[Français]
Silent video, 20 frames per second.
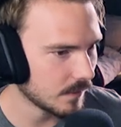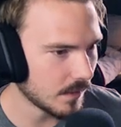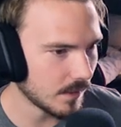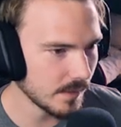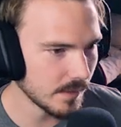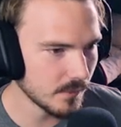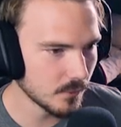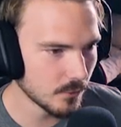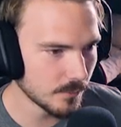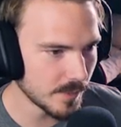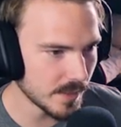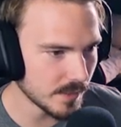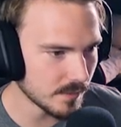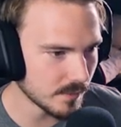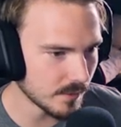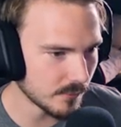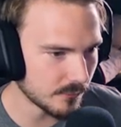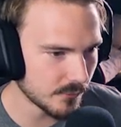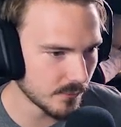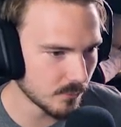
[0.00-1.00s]
Allez, Nomade,
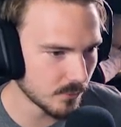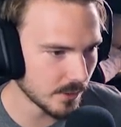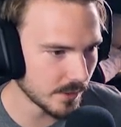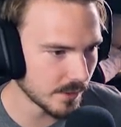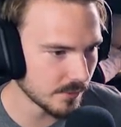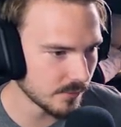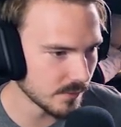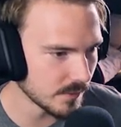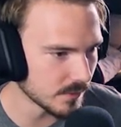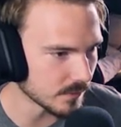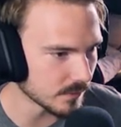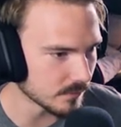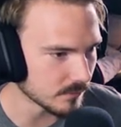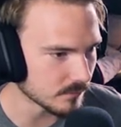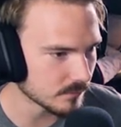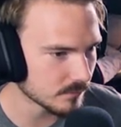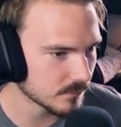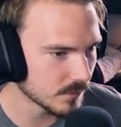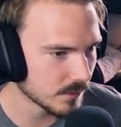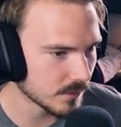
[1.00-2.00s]
là, fais-moi rêver, là.
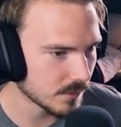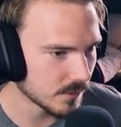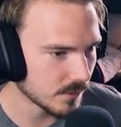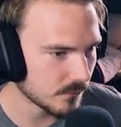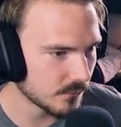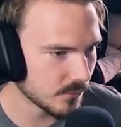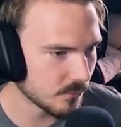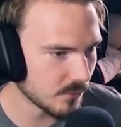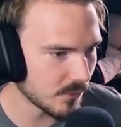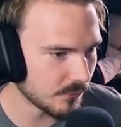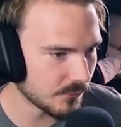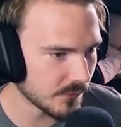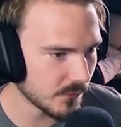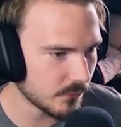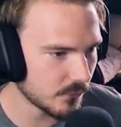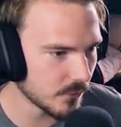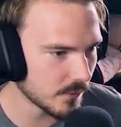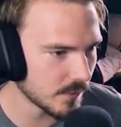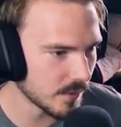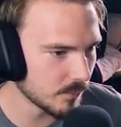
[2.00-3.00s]
Fais-moi
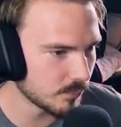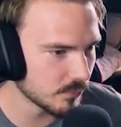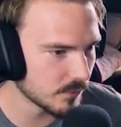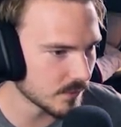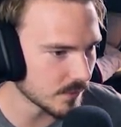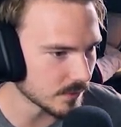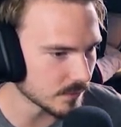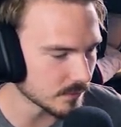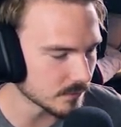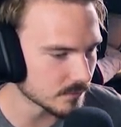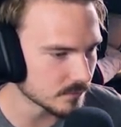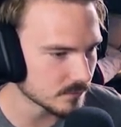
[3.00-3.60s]
frissonner, putain.